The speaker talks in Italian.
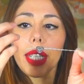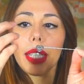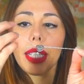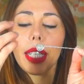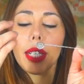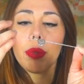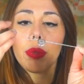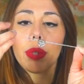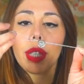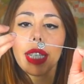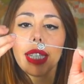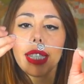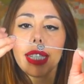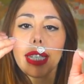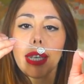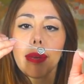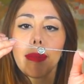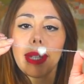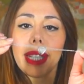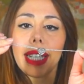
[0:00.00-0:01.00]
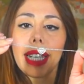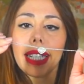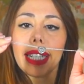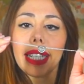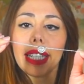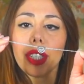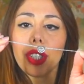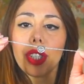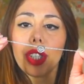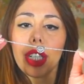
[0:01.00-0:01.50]
tenuta insieme dal
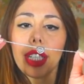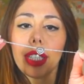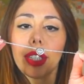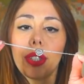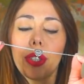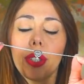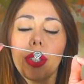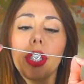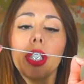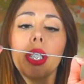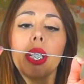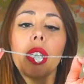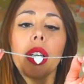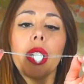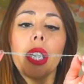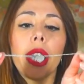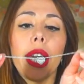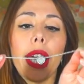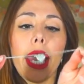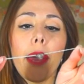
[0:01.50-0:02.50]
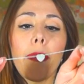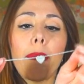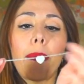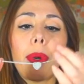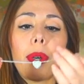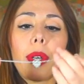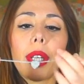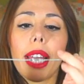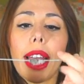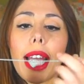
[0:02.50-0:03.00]
gancetto, e
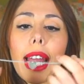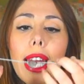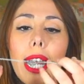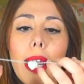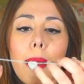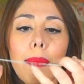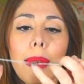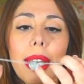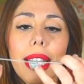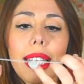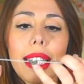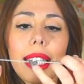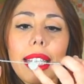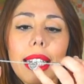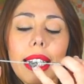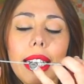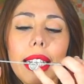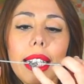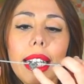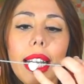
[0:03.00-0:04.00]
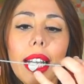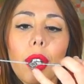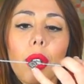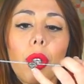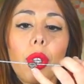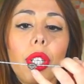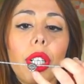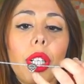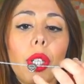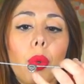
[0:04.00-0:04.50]
poi ha la piastrina
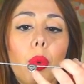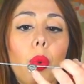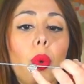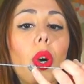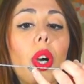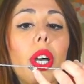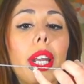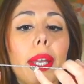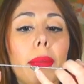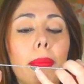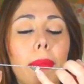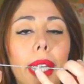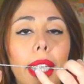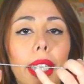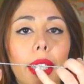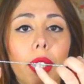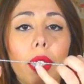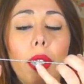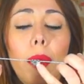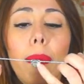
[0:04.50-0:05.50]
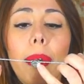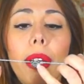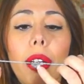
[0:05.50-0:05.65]
con il cuore medio,